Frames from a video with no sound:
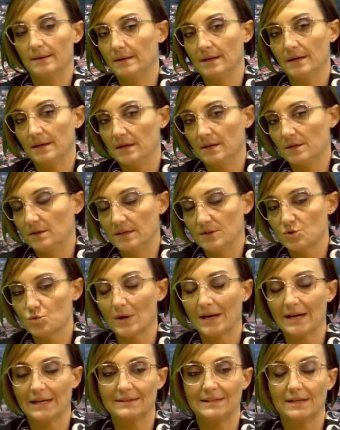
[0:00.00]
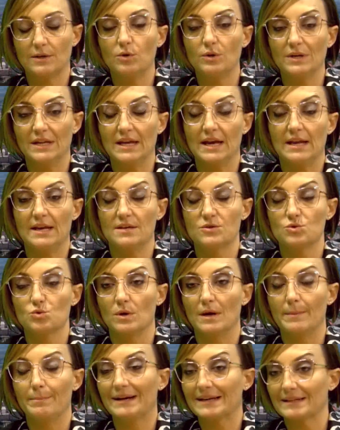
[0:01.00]
le, le, sue categorie, le
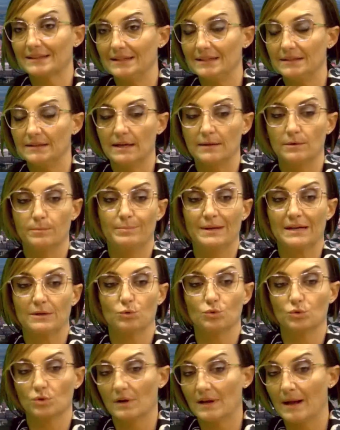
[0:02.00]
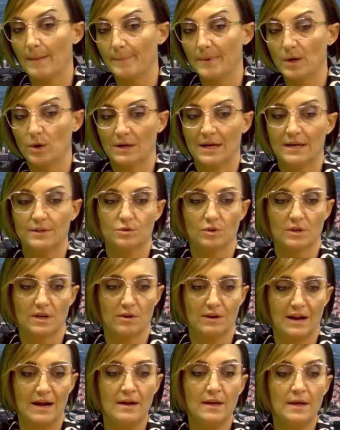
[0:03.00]
sue partite per tutto il campionato che
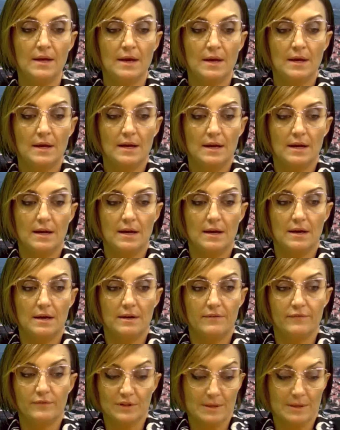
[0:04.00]
ora eh,